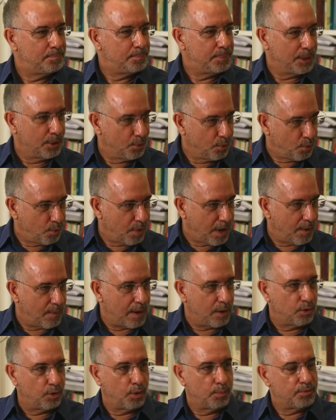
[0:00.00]
pelo qual
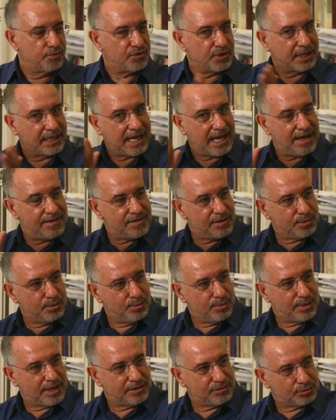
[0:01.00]
a Globo ficava
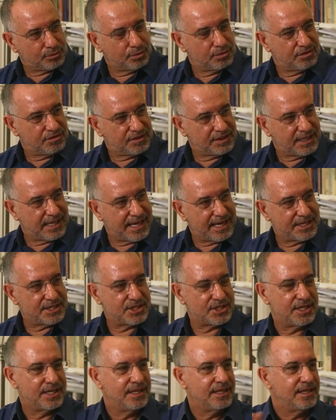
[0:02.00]
com a
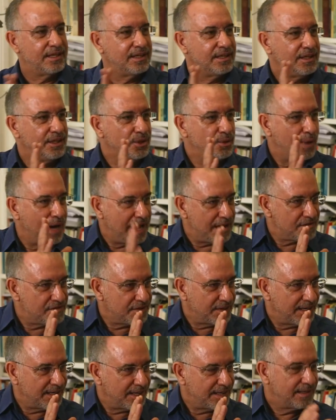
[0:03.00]
exclusividade e o
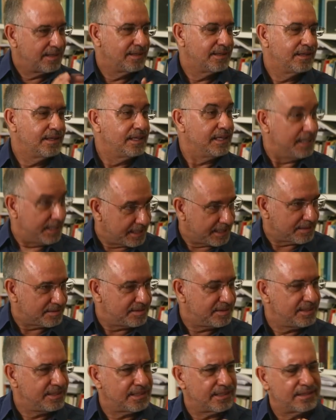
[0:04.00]
Ávila
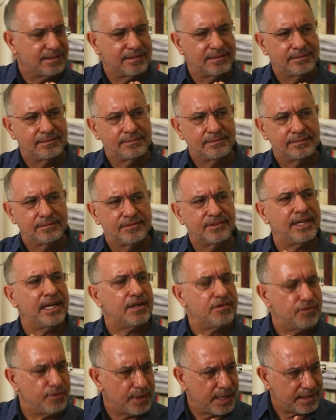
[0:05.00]
enriquecia? Será
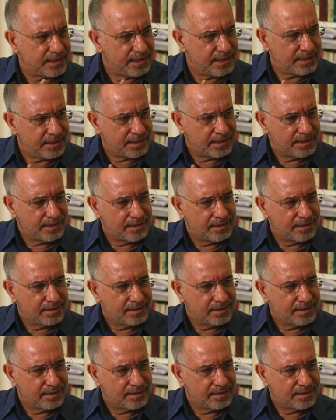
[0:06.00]
que foi aí?